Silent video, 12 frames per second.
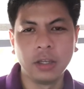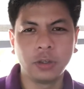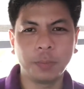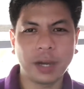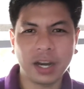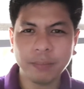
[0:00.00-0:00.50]

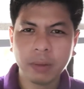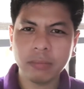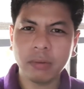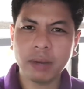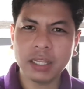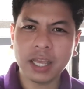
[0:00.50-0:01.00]
So parang
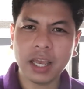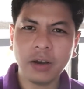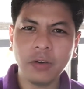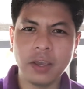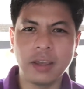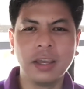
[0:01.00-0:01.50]

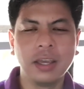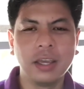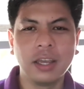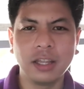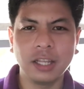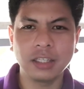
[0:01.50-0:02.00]
pagmamaneho eh,
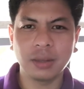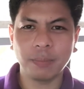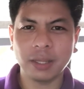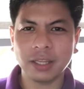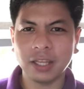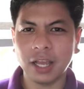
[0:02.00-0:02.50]
hindi
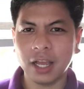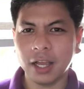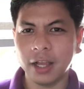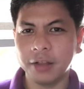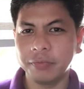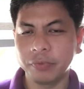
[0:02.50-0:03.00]
sapat
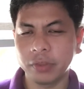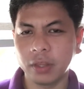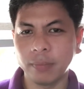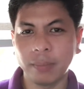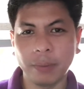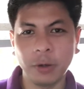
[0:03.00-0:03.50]
na
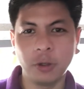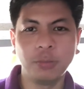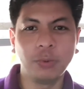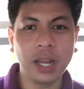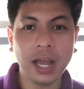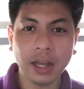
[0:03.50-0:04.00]
napapanood
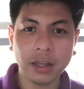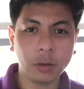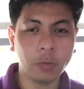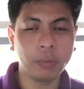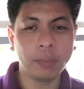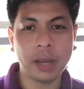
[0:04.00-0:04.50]
mo lang
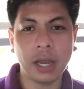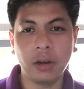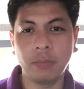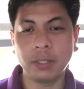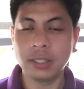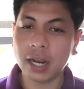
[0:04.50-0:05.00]
kung
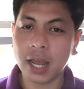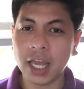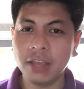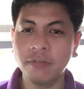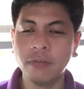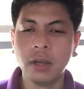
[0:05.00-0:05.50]
paano
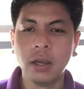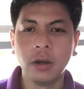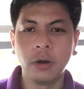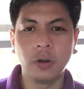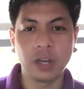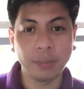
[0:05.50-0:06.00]
mag-drive
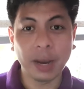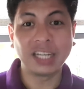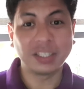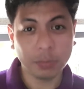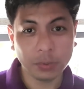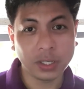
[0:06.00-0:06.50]
o
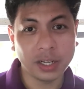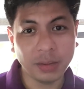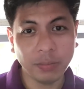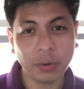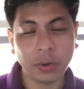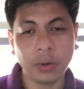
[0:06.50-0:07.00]
nabasa mo sa
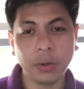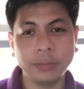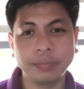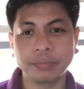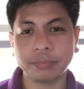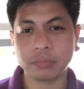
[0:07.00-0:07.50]
libro,